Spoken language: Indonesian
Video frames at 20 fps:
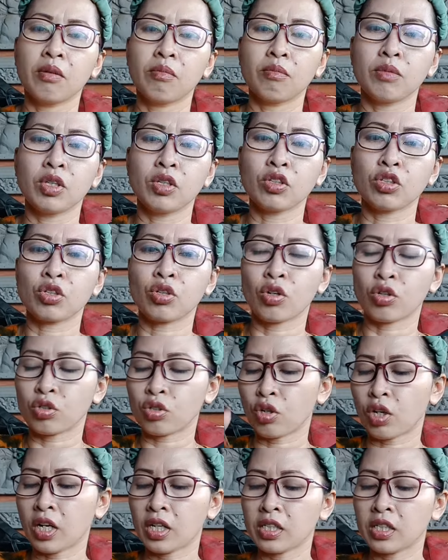minus
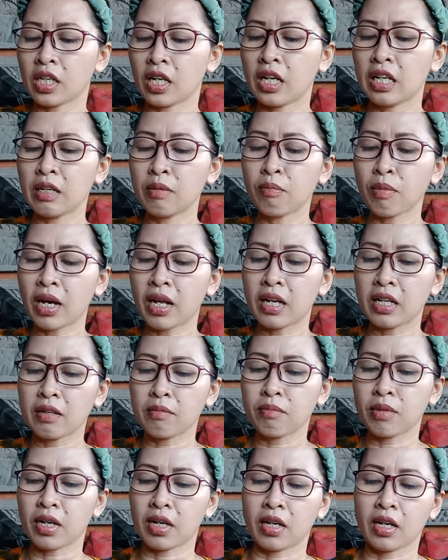kotor aja
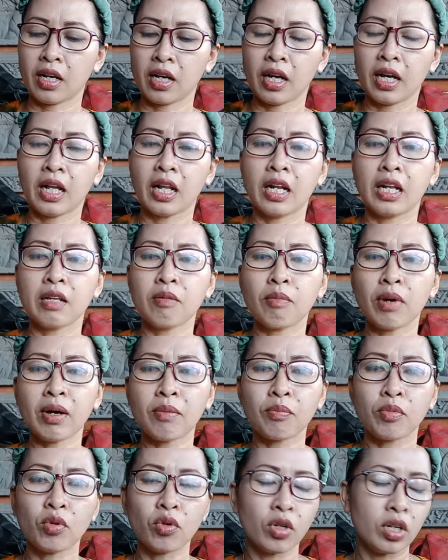55
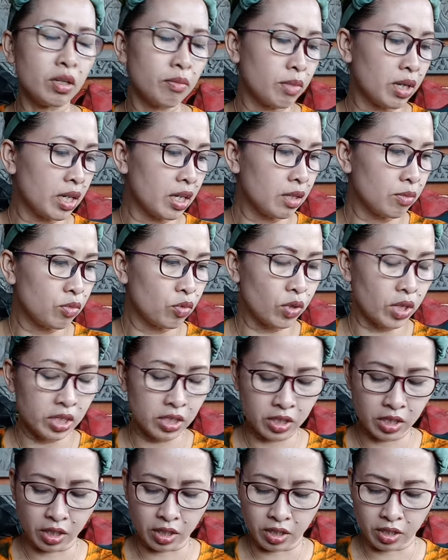55 ribu
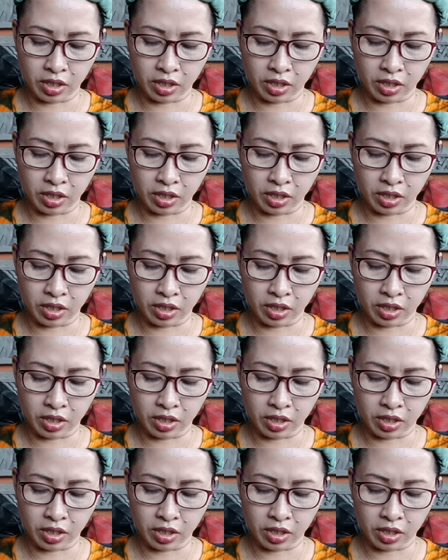aja